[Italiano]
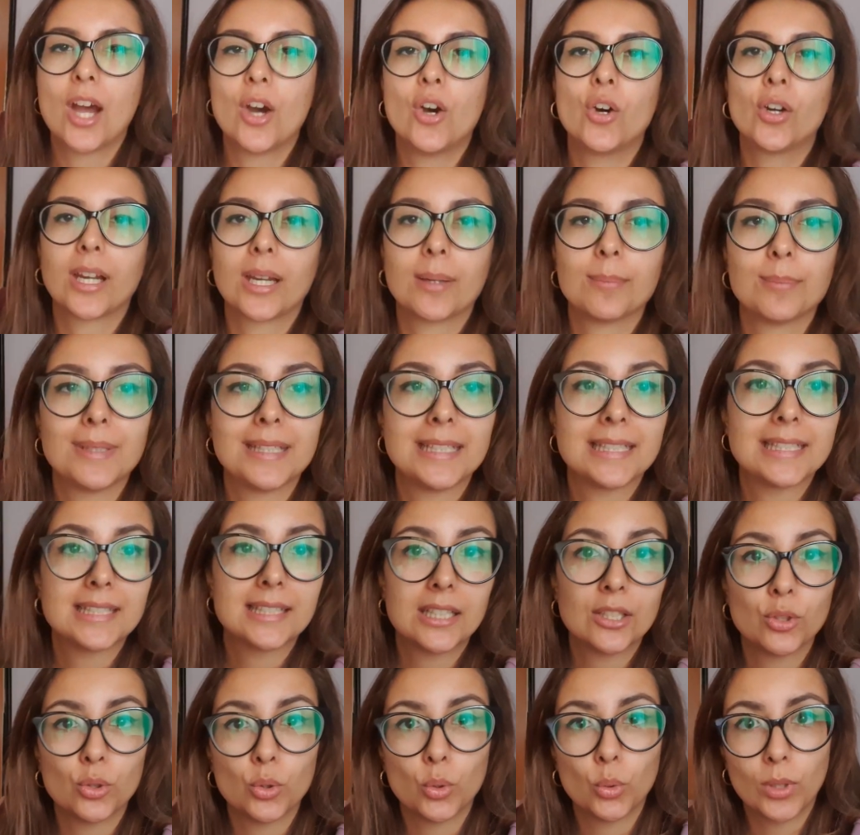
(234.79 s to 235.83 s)
Ora mi
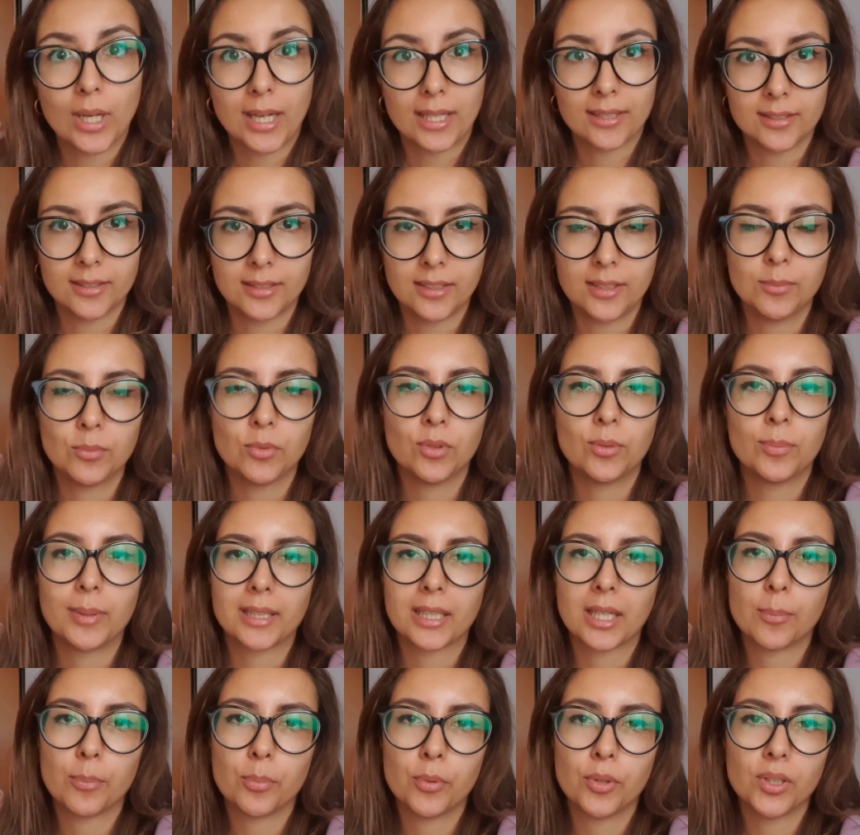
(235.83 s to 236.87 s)
stendo un attimo
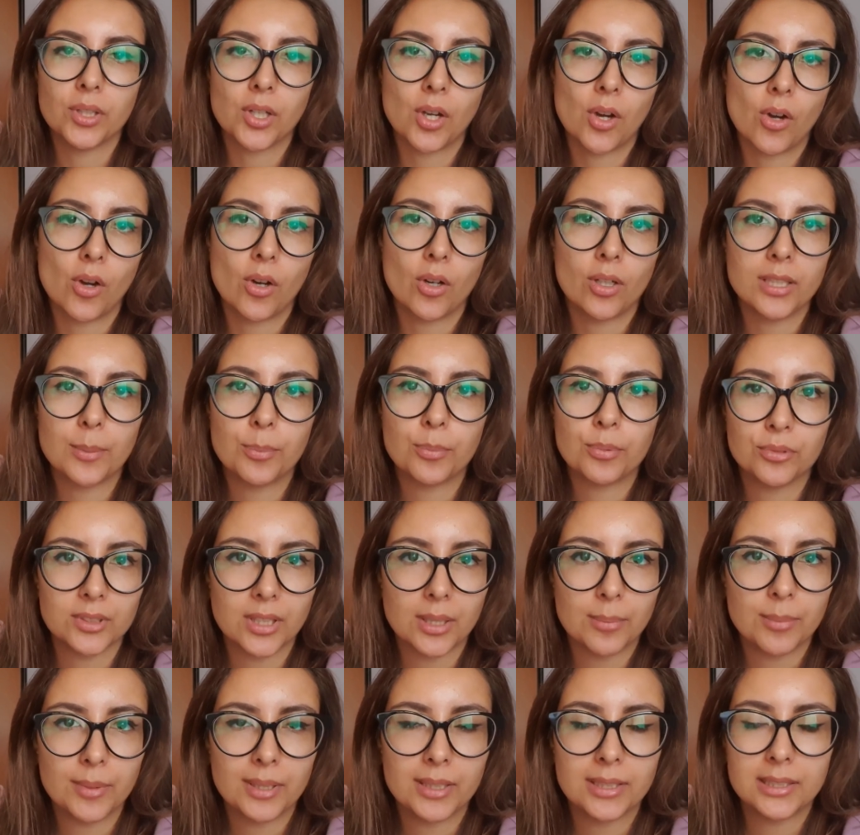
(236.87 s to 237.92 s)
perché poi ho gli
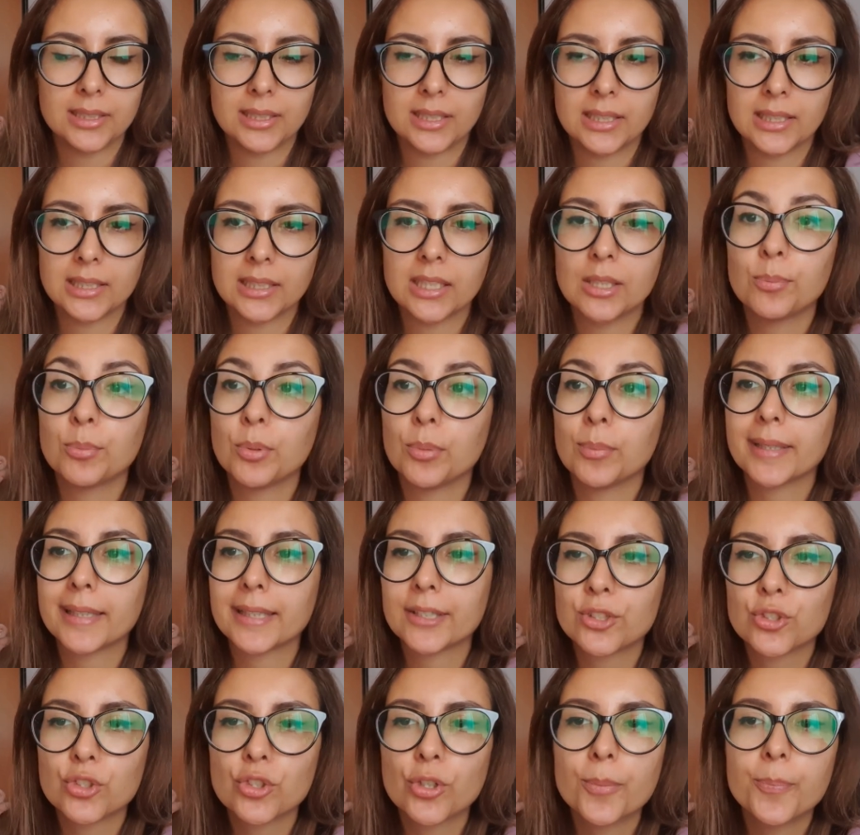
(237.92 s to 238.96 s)
appuntamenti nel
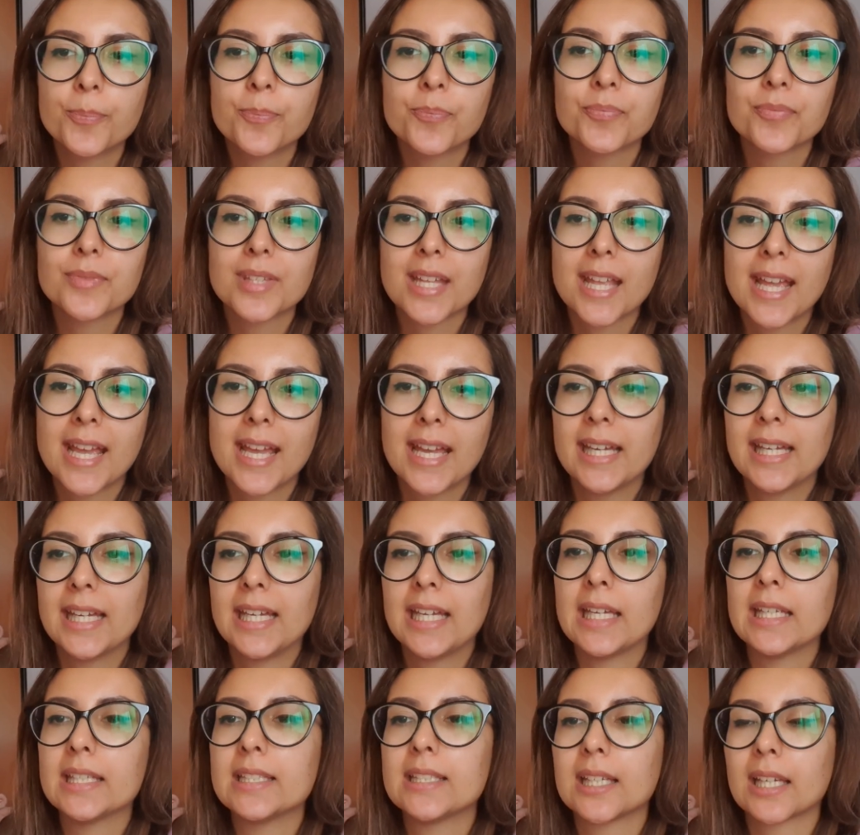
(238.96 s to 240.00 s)
pomeriggio
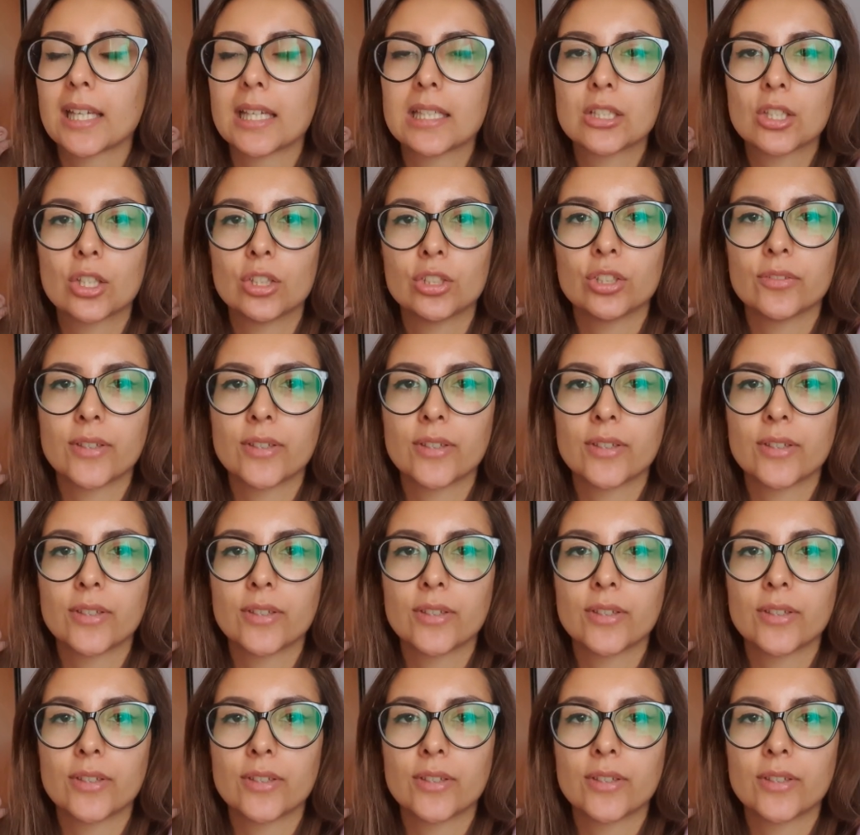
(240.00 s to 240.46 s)
e se riesco a